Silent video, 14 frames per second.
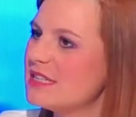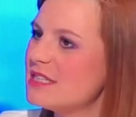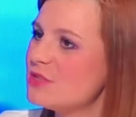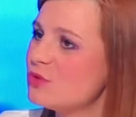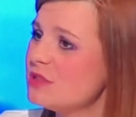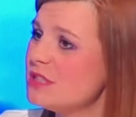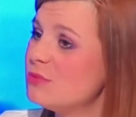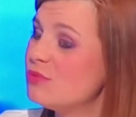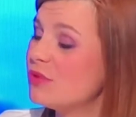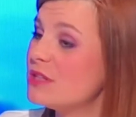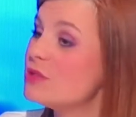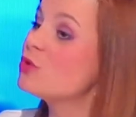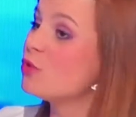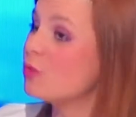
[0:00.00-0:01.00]
avec les autres qui
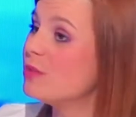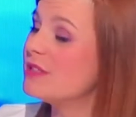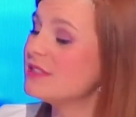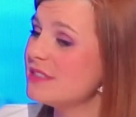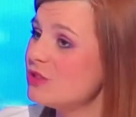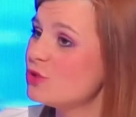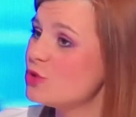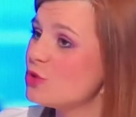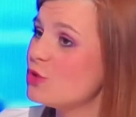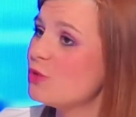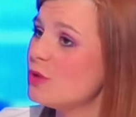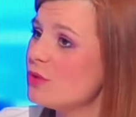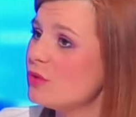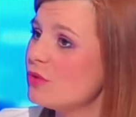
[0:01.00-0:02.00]
pourraient se compléter
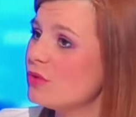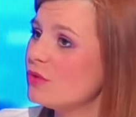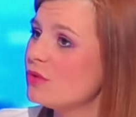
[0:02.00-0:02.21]
justement